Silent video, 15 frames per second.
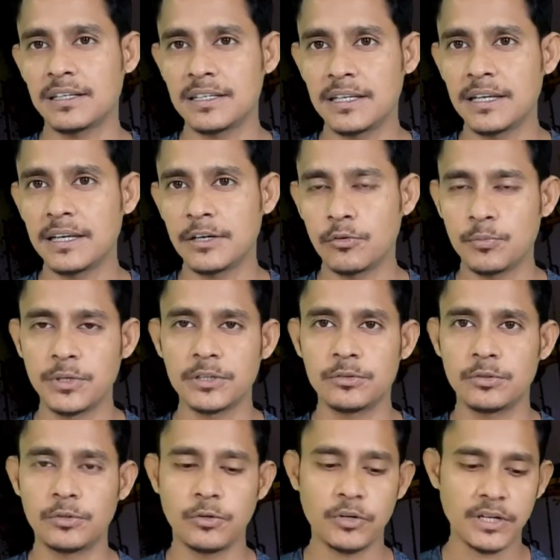গিয়ারে
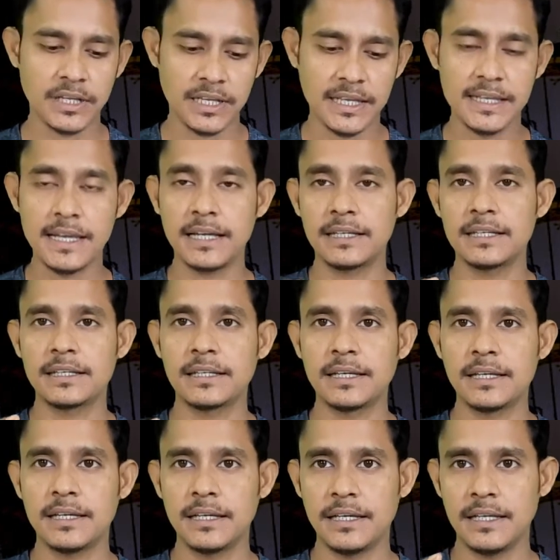রূপান্তর করে এই হ্যাগিং
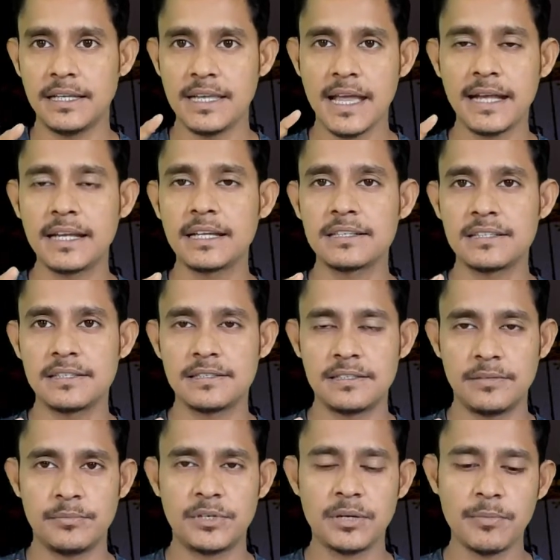এই হ্যাগিং
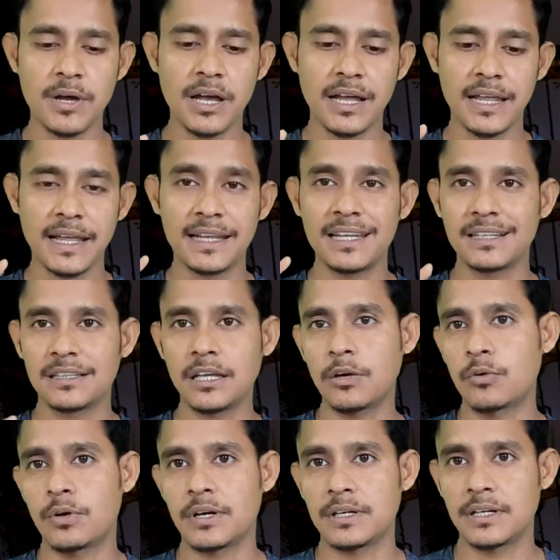সিস্টেমটা বা হ্যাগিং
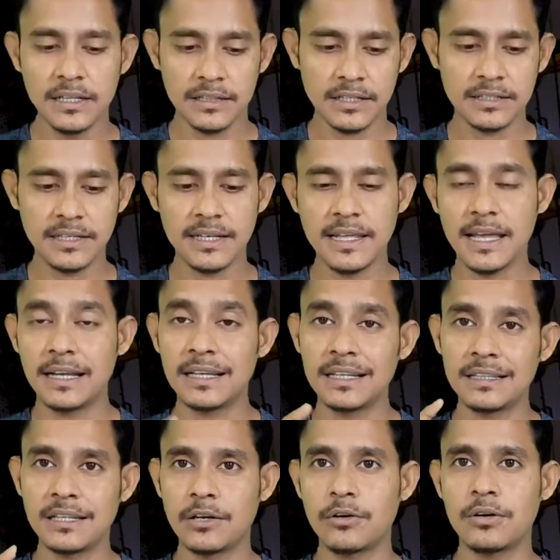ধারণাটা তাদের এই হ্যাগিং
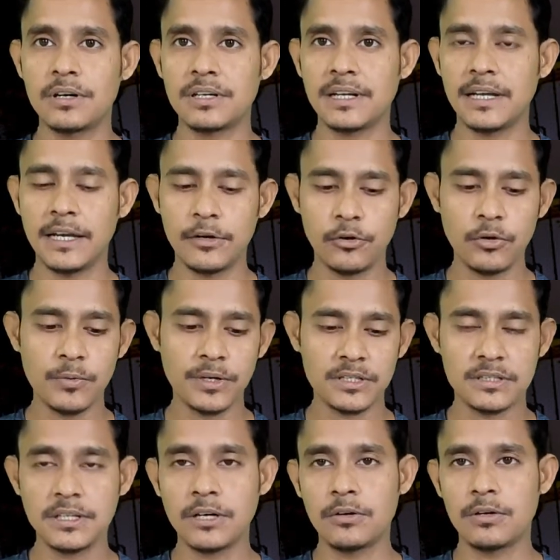ধারণাটা এরকম একটা
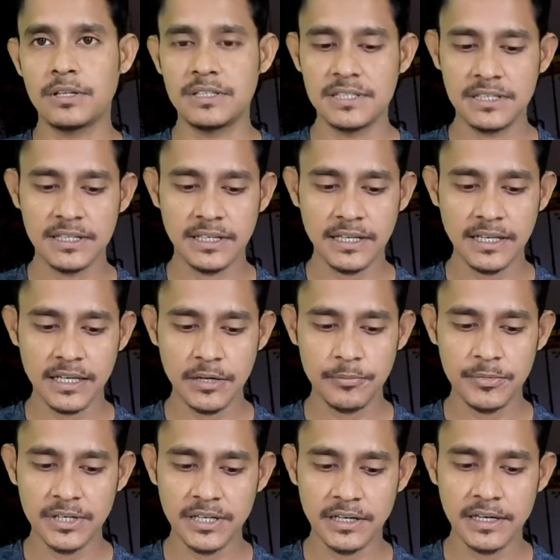ধারণা যেটাকে
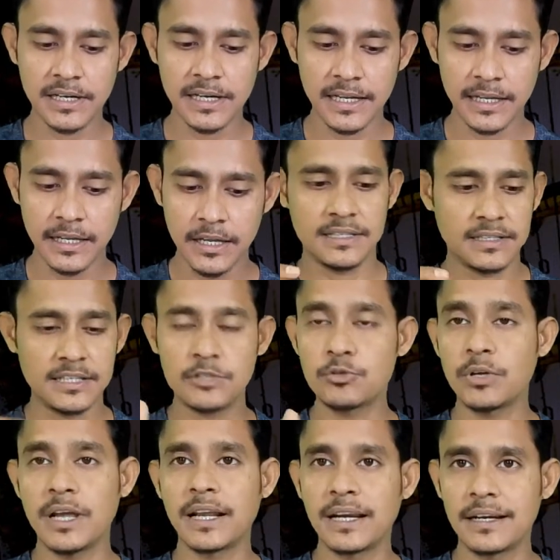আপনি রিলে কিছু
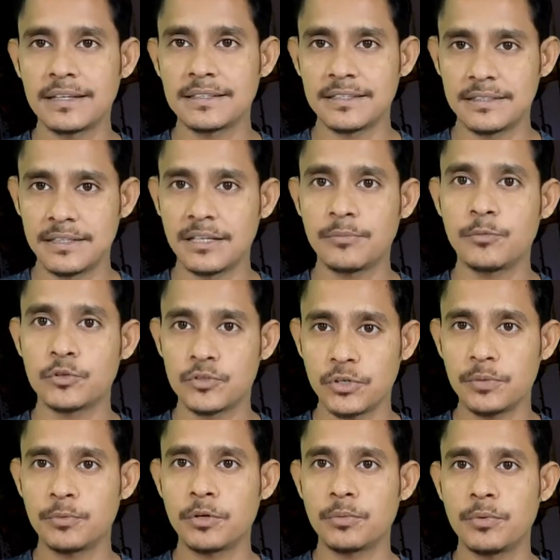অ্যাংলার আছে যারা
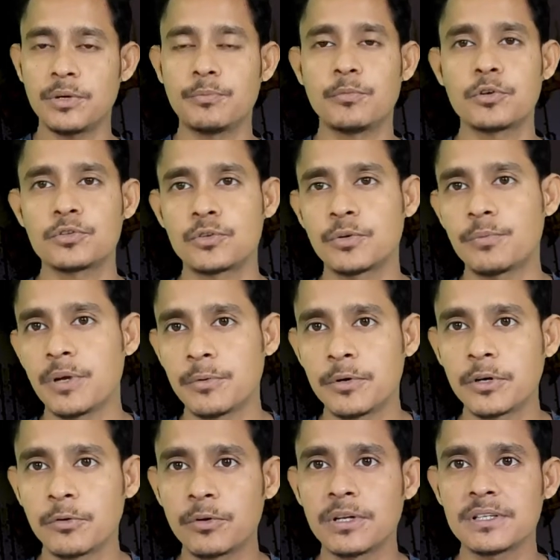বছরের পর বছর
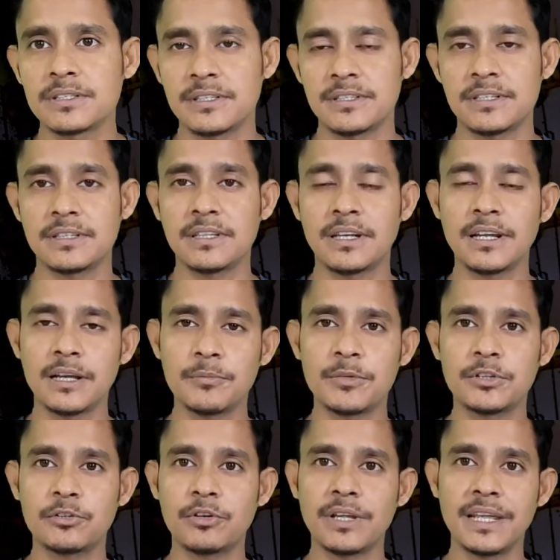ব্যবহার করে আসতেছে তারা
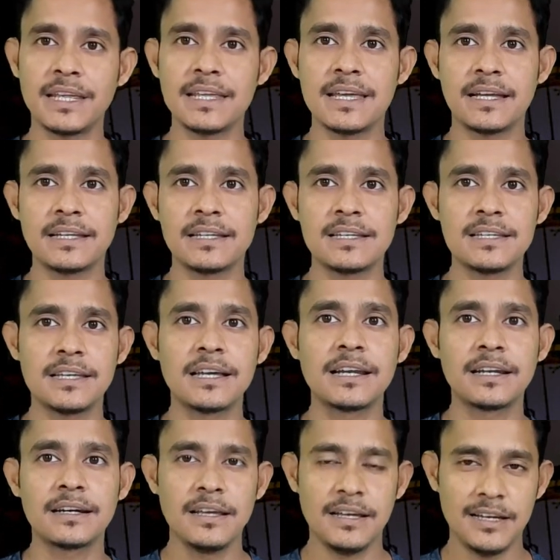একমাত্র এই হ্যাগিং
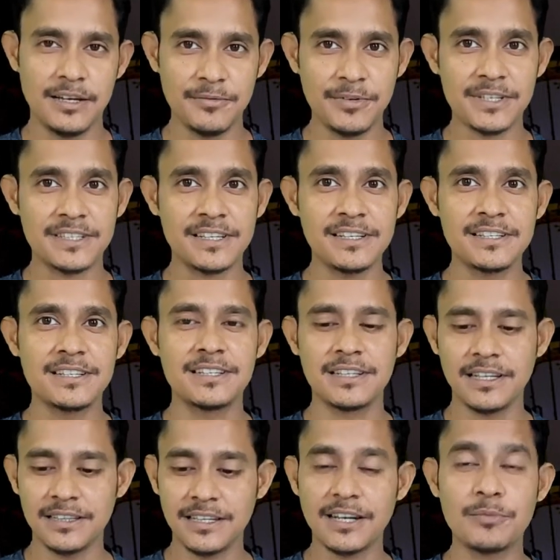গিয়ারের ফ্যাসিলিটিটা
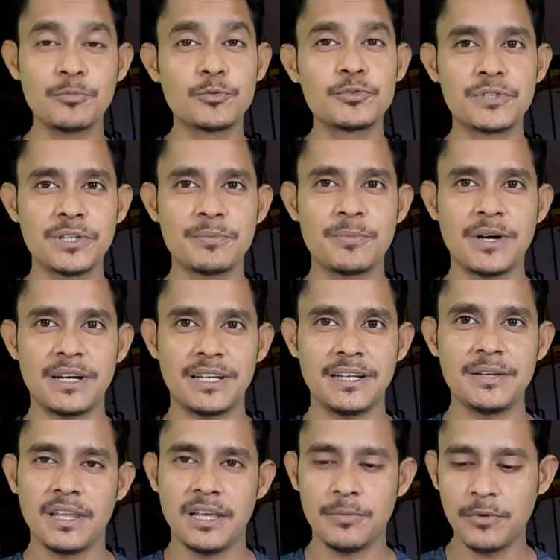তারা বুঝতে পারে
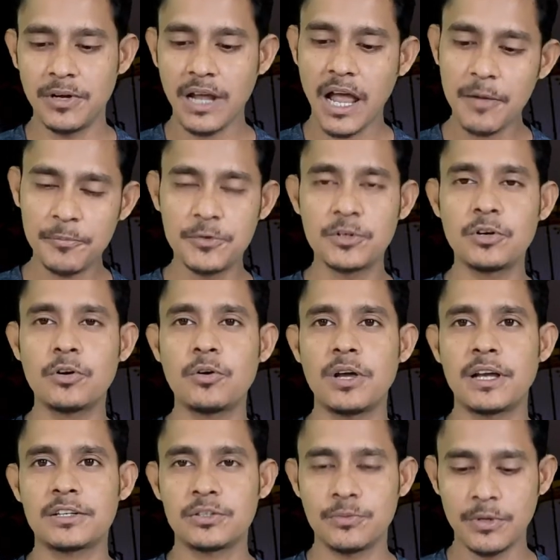পারে এবং আপনিও
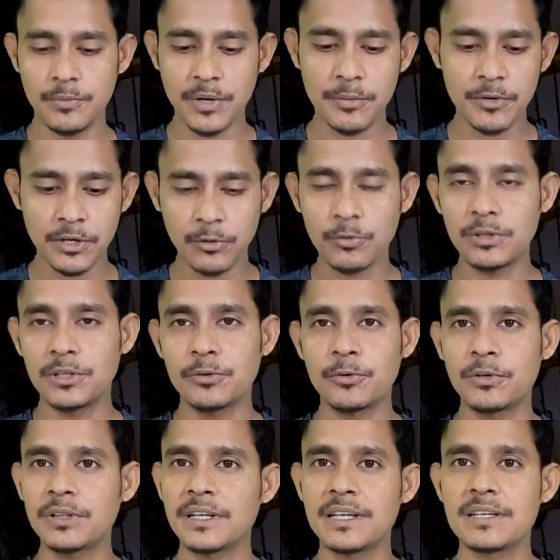একসময় ব্যবহার করতে
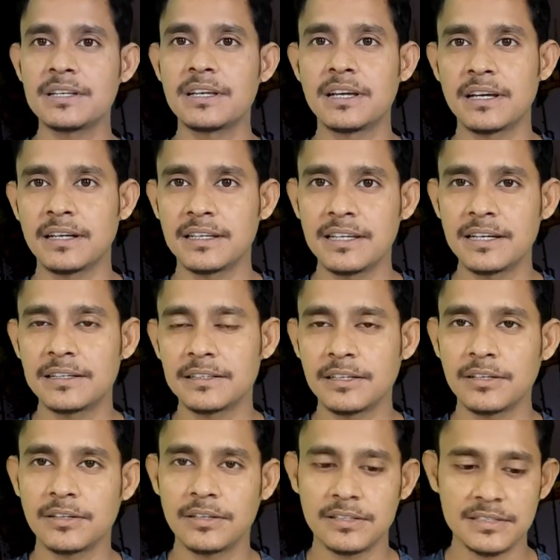করতে এই গিয়ারটার
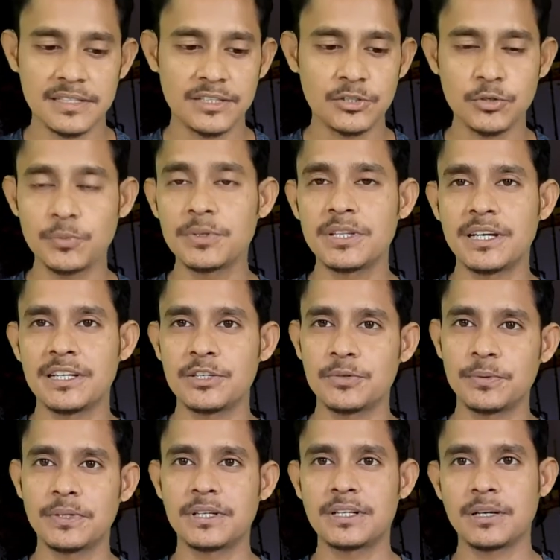যে সুবিধা এই
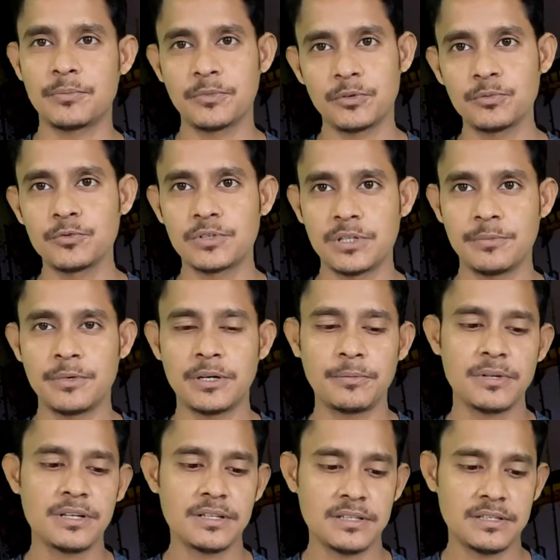সুবিধাটা আপনিও বুঝতে
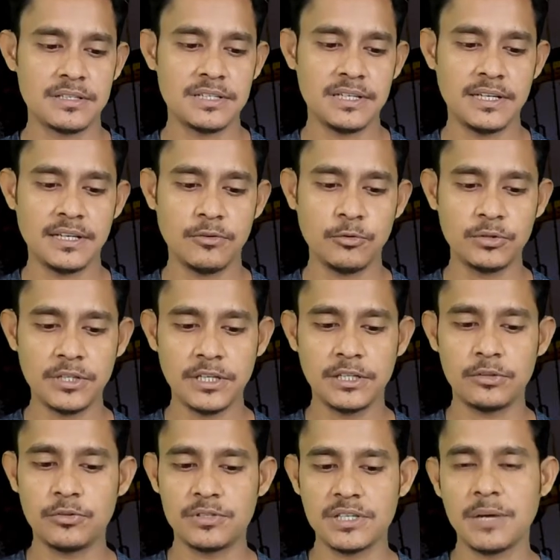পারবেন যে
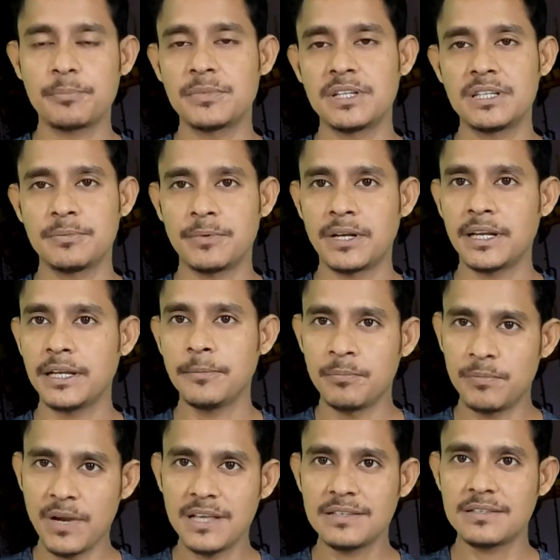অতিরিক্ত চাপ নিতে পারে
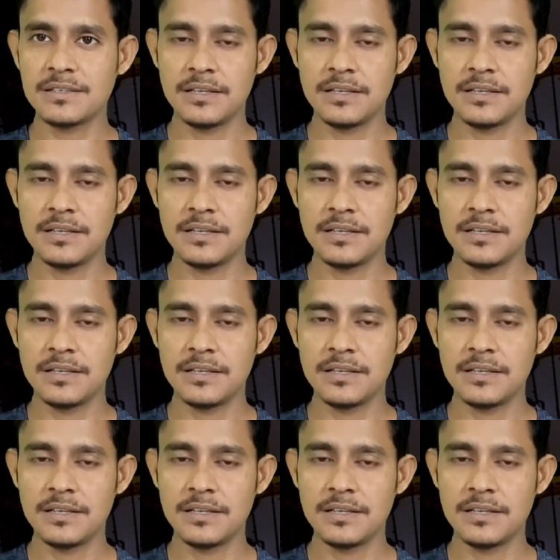প্লাস